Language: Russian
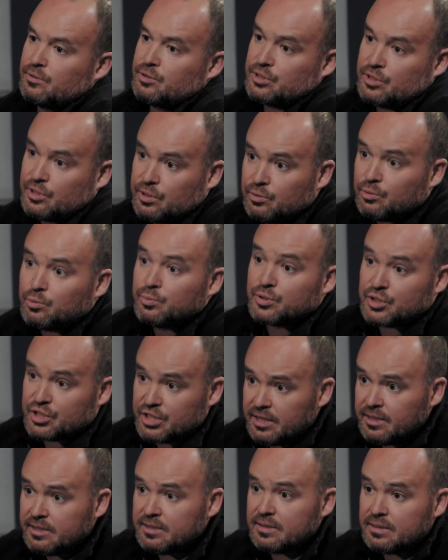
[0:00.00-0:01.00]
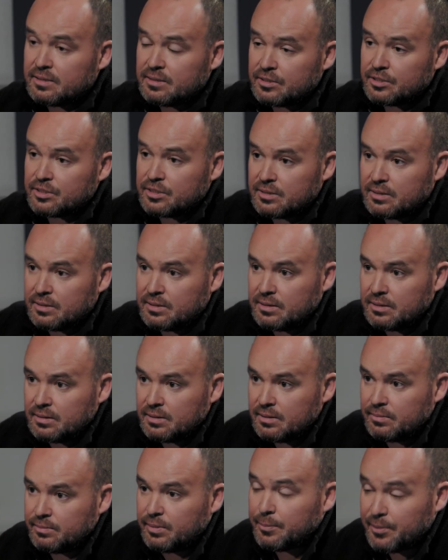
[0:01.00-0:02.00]
То есть ты убежал,
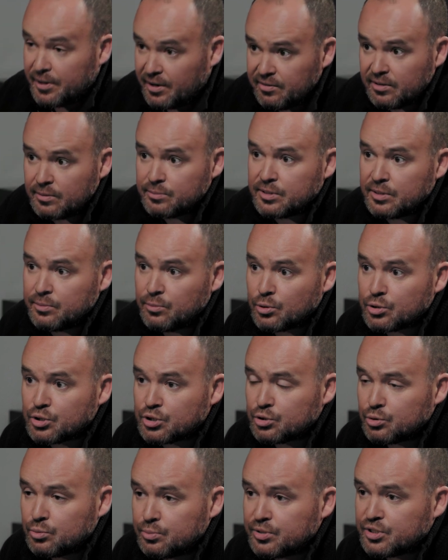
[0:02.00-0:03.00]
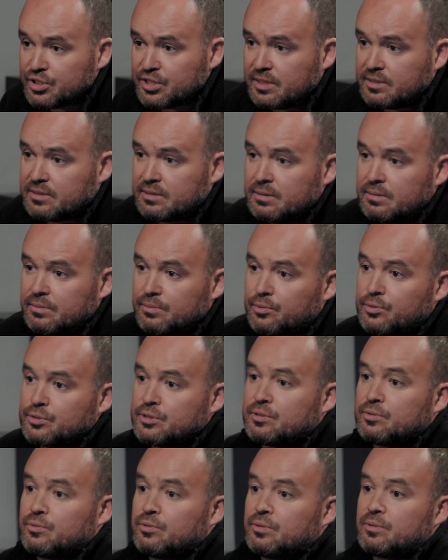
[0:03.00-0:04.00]
по правилам ты можешь убежать.
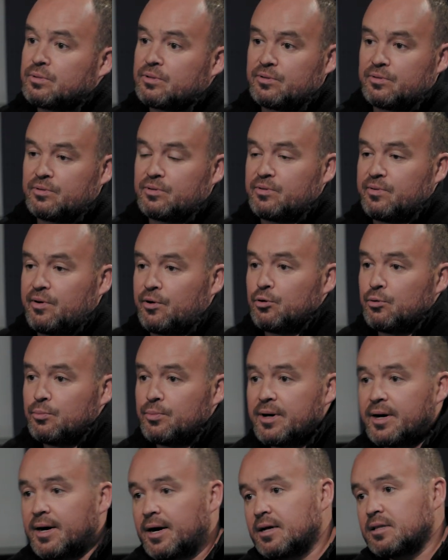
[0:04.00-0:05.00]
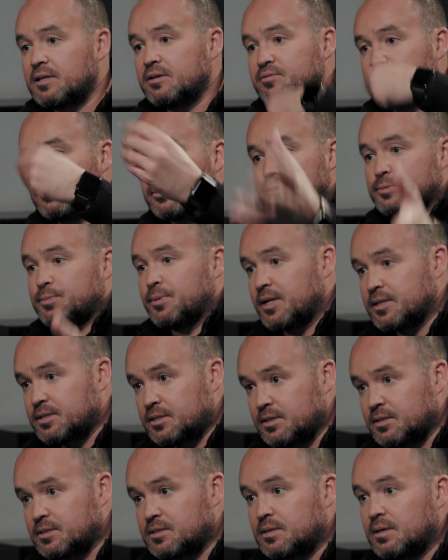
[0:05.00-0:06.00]
Просто твое убегание, выброс
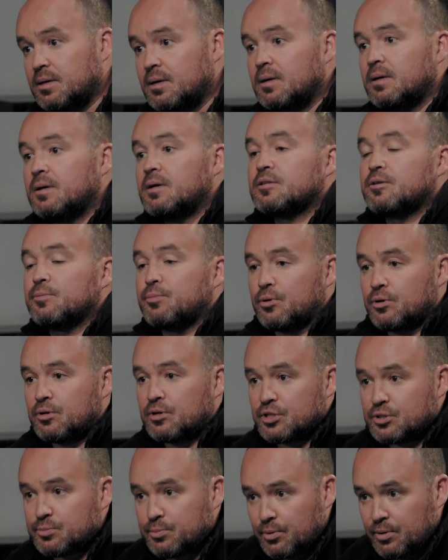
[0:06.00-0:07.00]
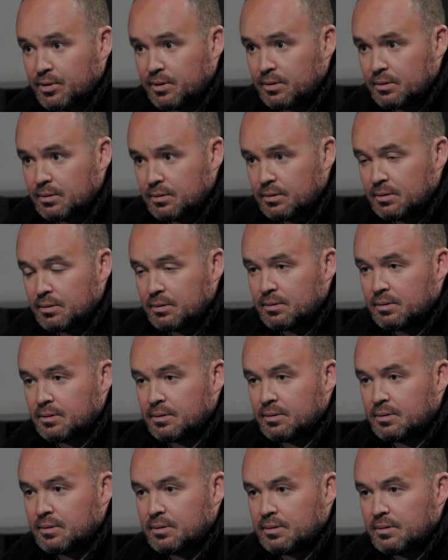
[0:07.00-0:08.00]
полотенца – это проигрыш боя.
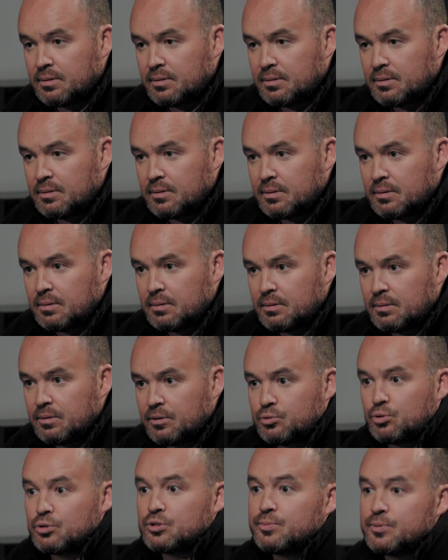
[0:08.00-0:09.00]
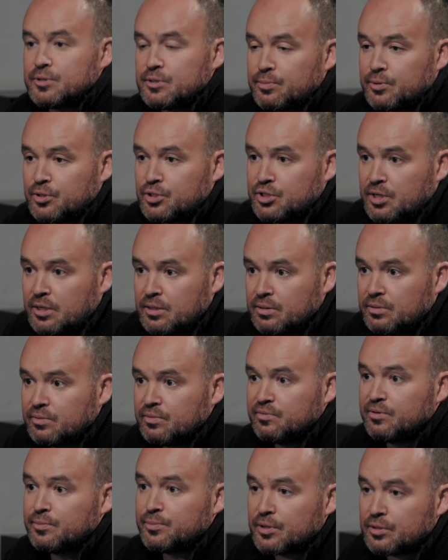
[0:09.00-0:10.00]
Кто тебе запрещает
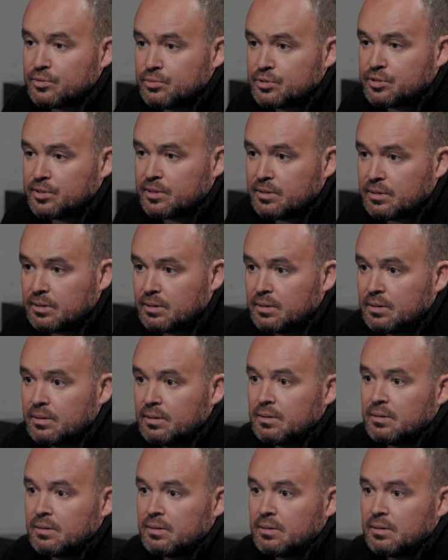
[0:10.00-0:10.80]
выпрыгнуть с ринга?